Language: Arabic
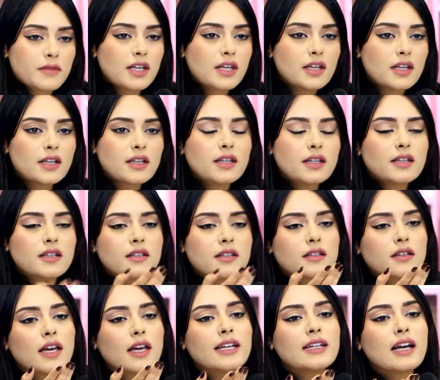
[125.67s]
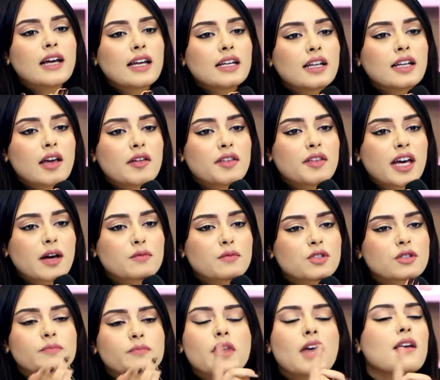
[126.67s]
إيه، سبق الشبان إيه، إيه، انا انا هذيك
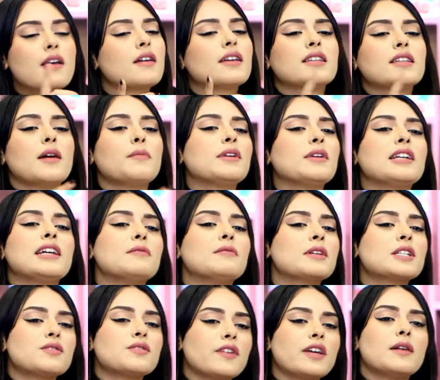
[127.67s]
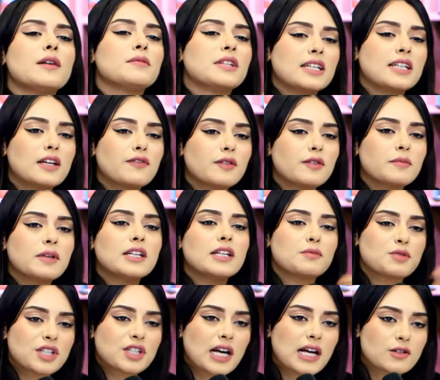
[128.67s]
مش جات في يا بلال ما تفهمني انا في
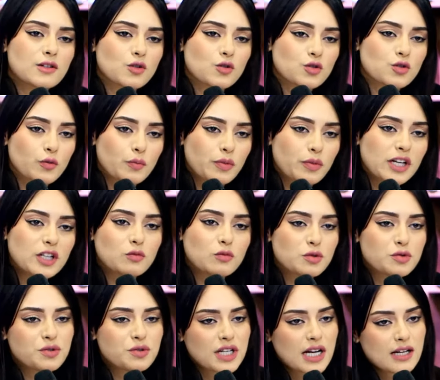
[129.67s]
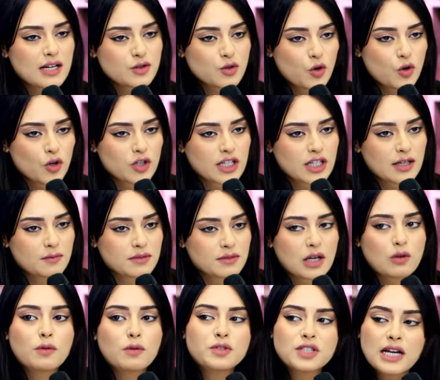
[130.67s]
بالي باش يخلصوا الشبان ومش باش يخلصوا الحكام
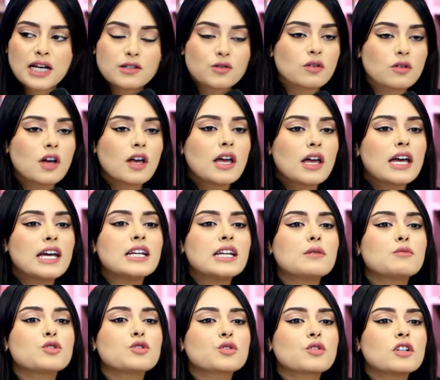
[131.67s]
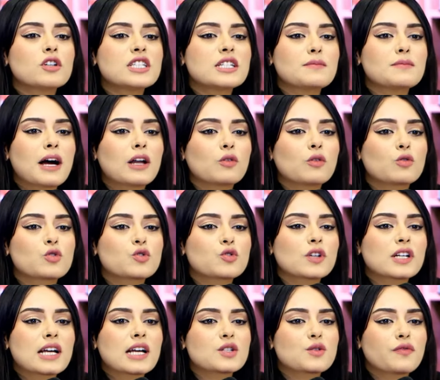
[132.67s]
توا باش يخلصوا انا مشكلتي مع
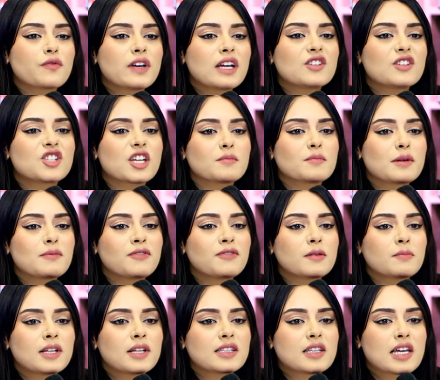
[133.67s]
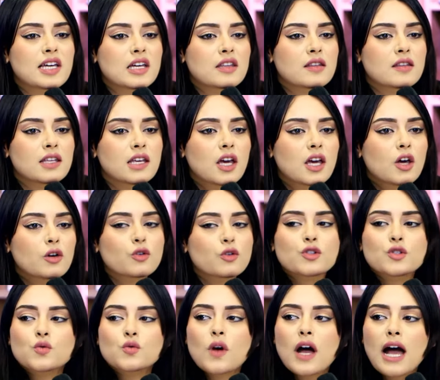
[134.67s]
الاجور يعطيو فيها للشباب في البلاد هذه
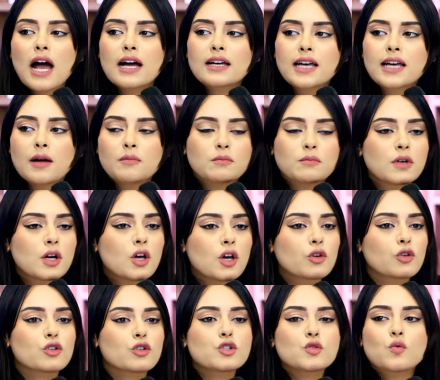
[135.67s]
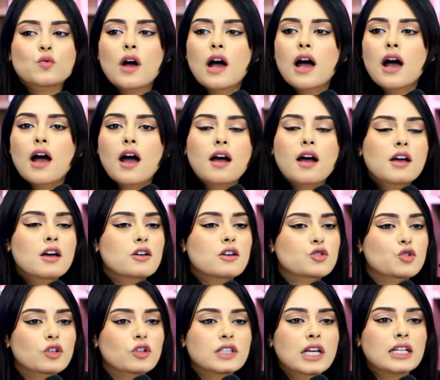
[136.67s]
كسوا حكم كسوا
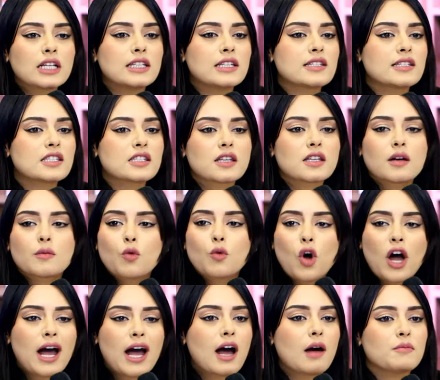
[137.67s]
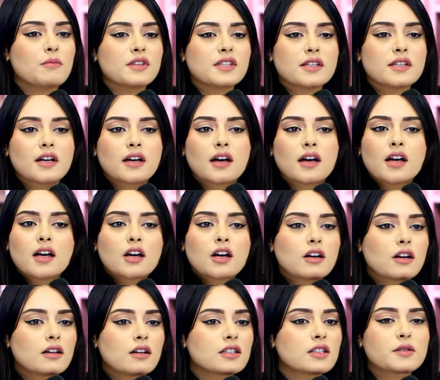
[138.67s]
جورناليست محامي
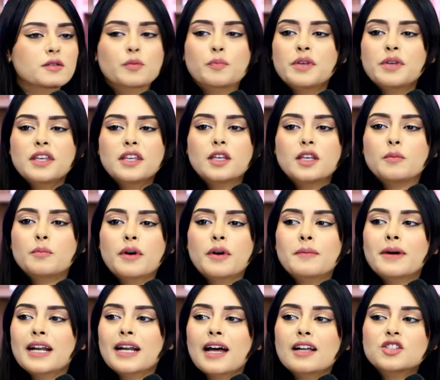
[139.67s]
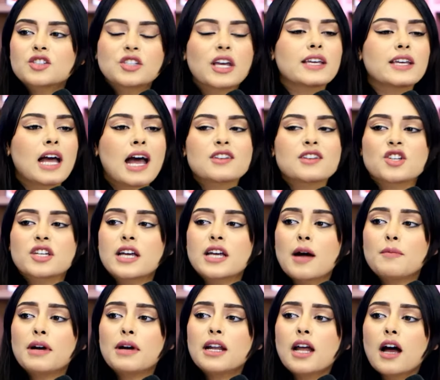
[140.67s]
آه، تطبيب ما نعرفش اي يعني حاجه
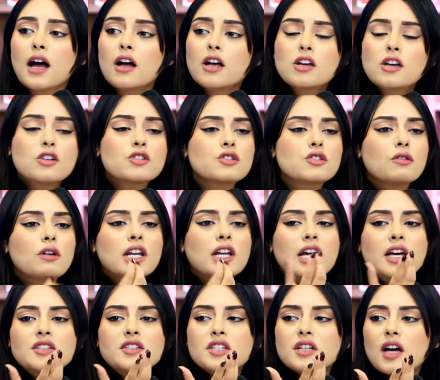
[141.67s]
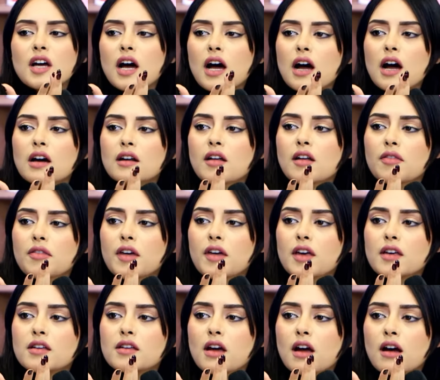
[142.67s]
يعملها شو الاحتقار
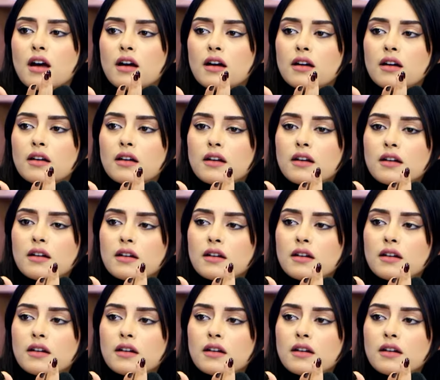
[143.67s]
هذايا